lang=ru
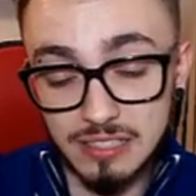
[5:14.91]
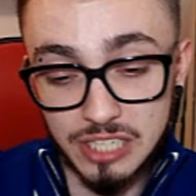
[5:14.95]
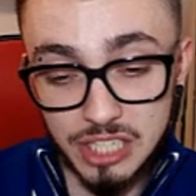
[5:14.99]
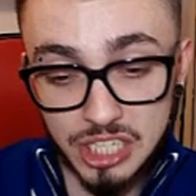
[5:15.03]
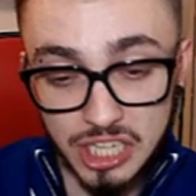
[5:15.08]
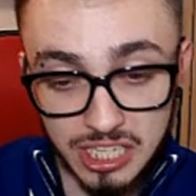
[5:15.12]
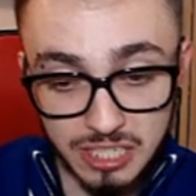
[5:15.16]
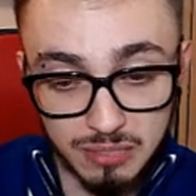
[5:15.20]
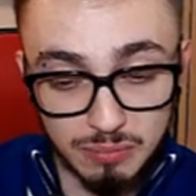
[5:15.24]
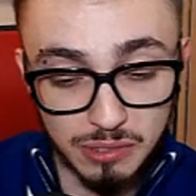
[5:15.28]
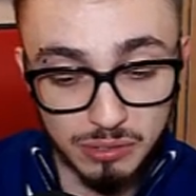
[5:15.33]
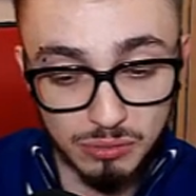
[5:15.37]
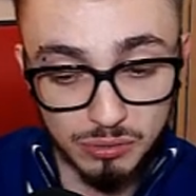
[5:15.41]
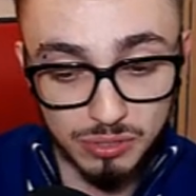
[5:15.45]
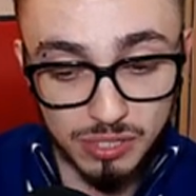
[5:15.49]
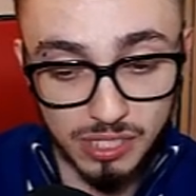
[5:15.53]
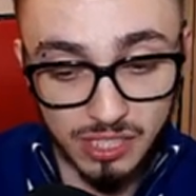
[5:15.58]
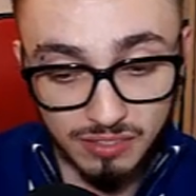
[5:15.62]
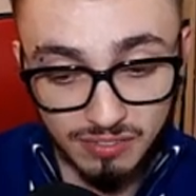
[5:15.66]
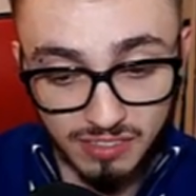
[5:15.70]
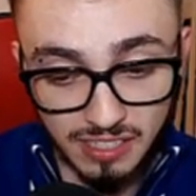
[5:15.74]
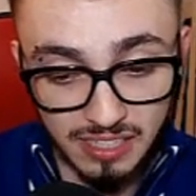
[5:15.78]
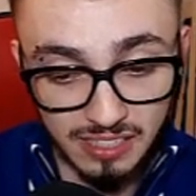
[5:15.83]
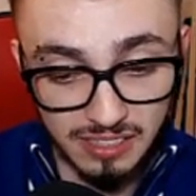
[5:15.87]
Сейчас мне
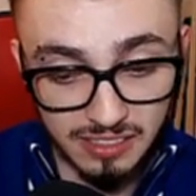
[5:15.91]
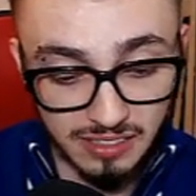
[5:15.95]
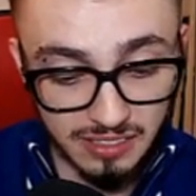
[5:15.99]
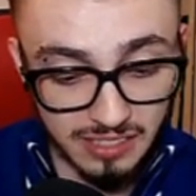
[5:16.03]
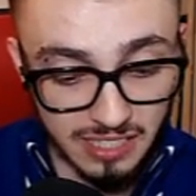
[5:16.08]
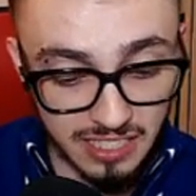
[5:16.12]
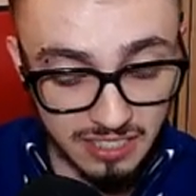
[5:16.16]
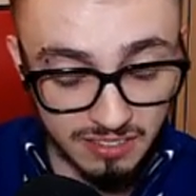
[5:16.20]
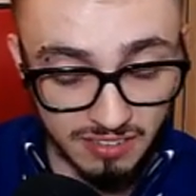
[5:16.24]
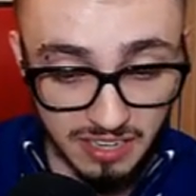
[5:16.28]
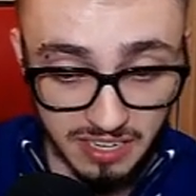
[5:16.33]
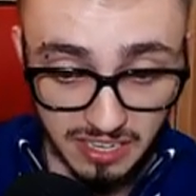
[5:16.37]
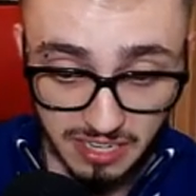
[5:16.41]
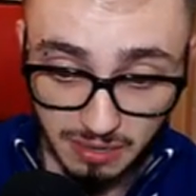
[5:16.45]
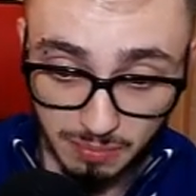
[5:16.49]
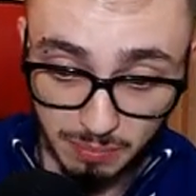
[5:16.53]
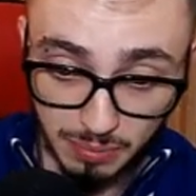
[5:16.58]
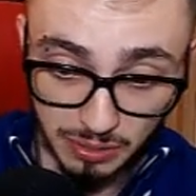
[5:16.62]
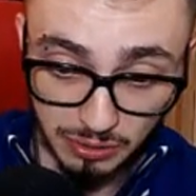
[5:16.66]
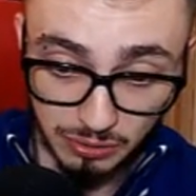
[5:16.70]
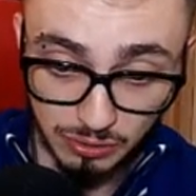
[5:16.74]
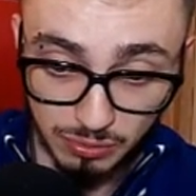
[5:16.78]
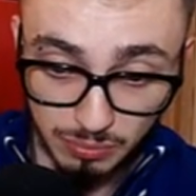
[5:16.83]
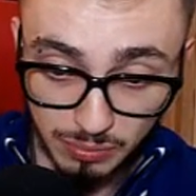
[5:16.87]
нужно два
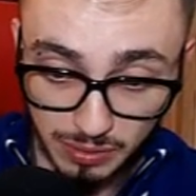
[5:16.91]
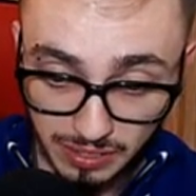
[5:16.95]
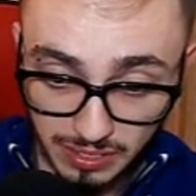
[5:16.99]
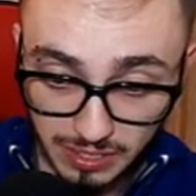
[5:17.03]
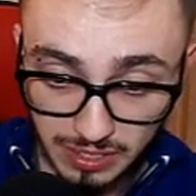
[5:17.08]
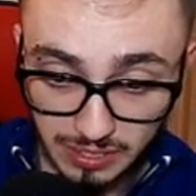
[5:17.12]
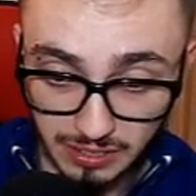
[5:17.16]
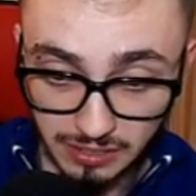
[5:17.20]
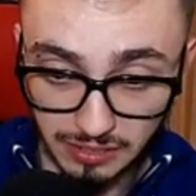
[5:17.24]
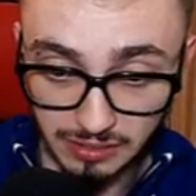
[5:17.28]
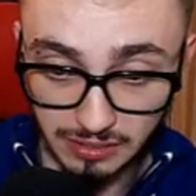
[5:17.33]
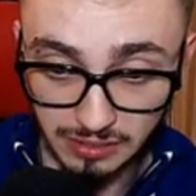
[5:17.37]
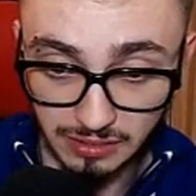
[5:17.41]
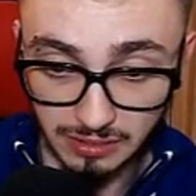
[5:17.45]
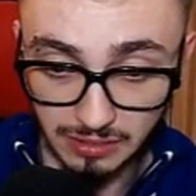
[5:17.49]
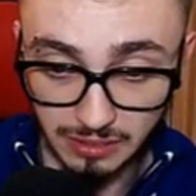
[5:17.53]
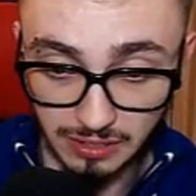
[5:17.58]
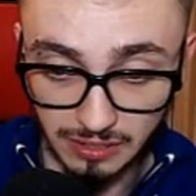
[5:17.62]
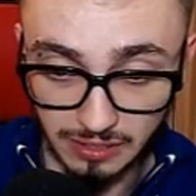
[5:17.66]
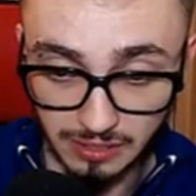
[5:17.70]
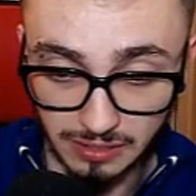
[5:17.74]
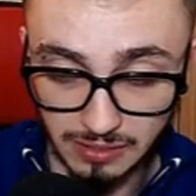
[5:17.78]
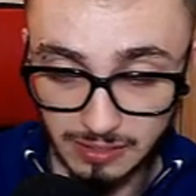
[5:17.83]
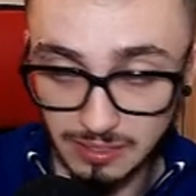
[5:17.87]
названия придумать, э,
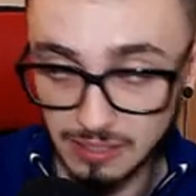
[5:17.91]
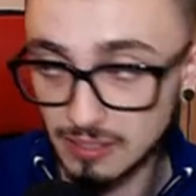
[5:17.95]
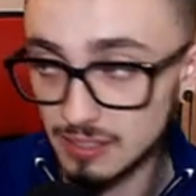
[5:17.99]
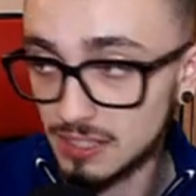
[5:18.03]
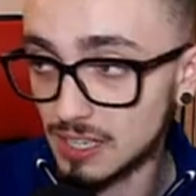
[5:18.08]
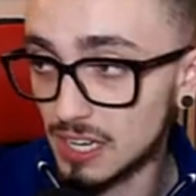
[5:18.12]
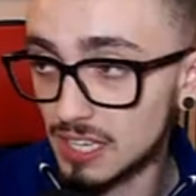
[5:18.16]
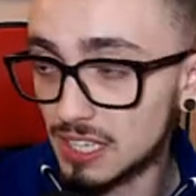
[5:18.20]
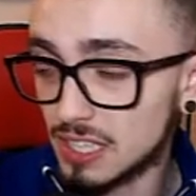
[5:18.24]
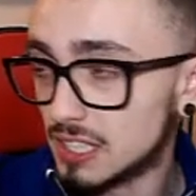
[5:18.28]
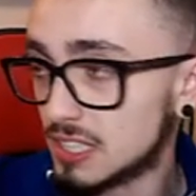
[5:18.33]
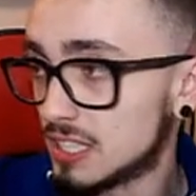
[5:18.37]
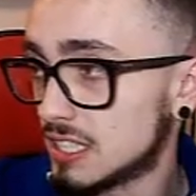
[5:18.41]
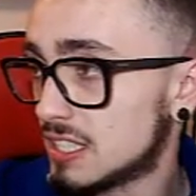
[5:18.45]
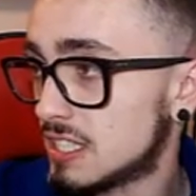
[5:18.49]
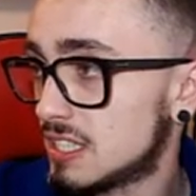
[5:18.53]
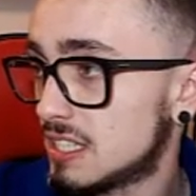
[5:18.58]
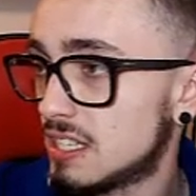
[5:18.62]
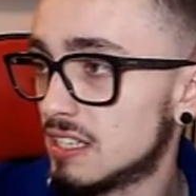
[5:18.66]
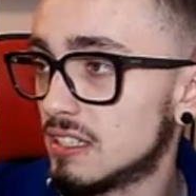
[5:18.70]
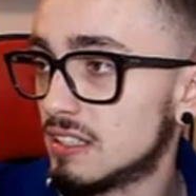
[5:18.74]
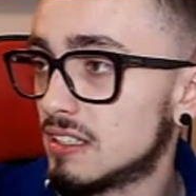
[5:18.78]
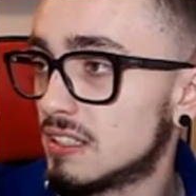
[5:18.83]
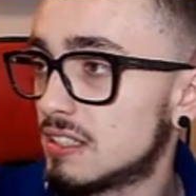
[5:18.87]
как это
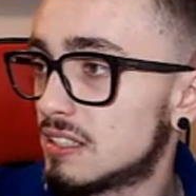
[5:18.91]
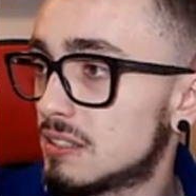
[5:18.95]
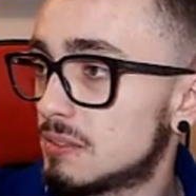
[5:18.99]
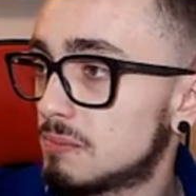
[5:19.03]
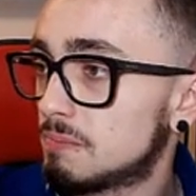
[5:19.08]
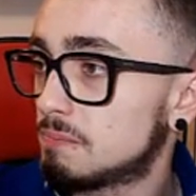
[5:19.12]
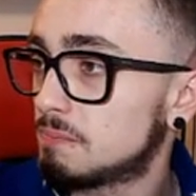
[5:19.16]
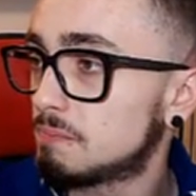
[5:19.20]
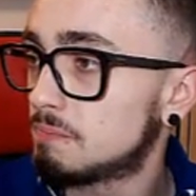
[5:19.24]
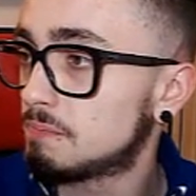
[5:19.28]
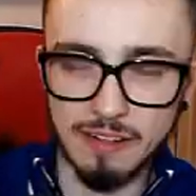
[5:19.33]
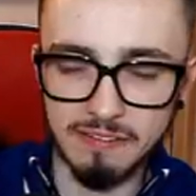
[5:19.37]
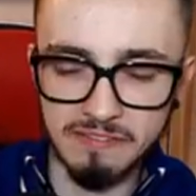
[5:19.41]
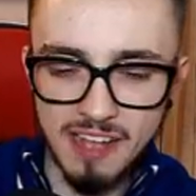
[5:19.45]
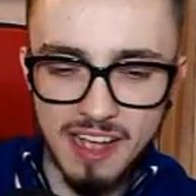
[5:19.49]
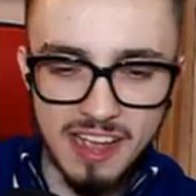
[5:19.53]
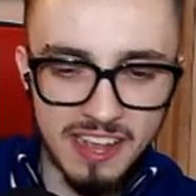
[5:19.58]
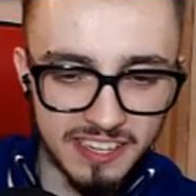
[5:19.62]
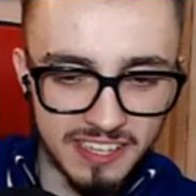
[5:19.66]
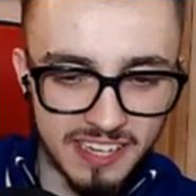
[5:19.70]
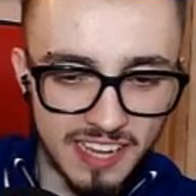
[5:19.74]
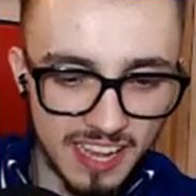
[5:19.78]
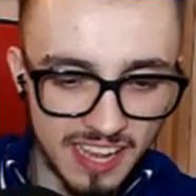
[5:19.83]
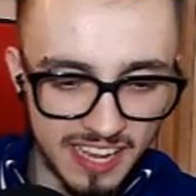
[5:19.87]
сделать.
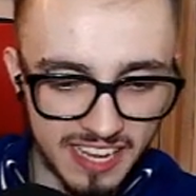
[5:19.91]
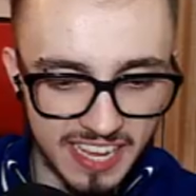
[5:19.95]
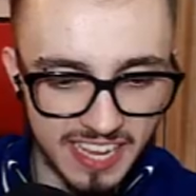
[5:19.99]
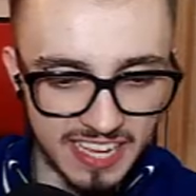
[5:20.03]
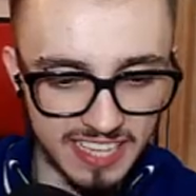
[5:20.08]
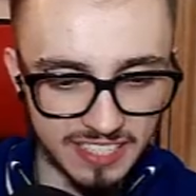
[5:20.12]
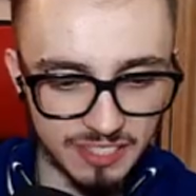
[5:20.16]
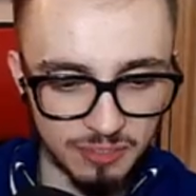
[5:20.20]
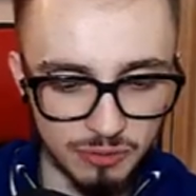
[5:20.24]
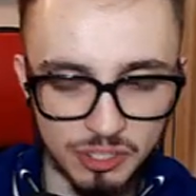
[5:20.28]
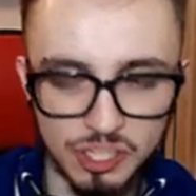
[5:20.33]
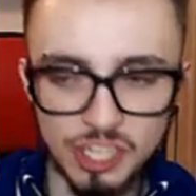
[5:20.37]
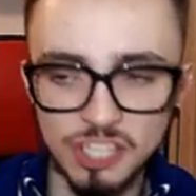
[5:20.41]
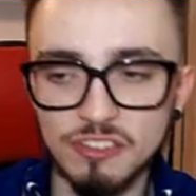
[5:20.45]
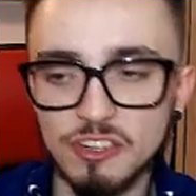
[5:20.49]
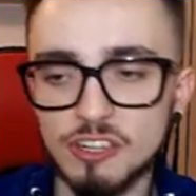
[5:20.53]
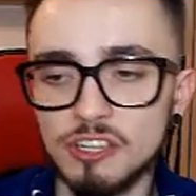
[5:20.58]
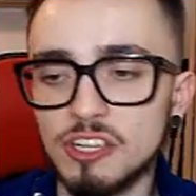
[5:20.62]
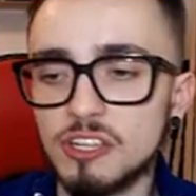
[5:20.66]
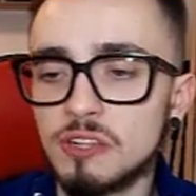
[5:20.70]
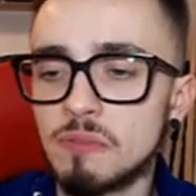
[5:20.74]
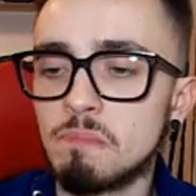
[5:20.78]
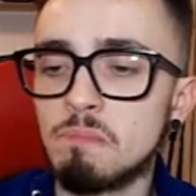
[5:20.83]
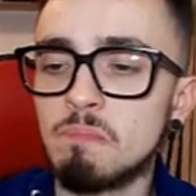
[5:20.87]
Одна идея есть,
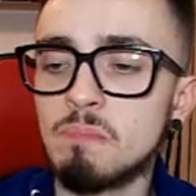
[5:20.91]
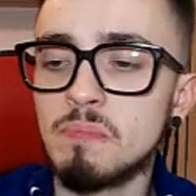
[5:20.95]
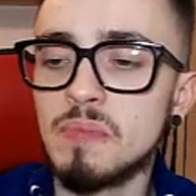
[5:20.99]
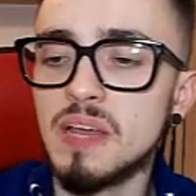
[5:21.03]
учитывая, что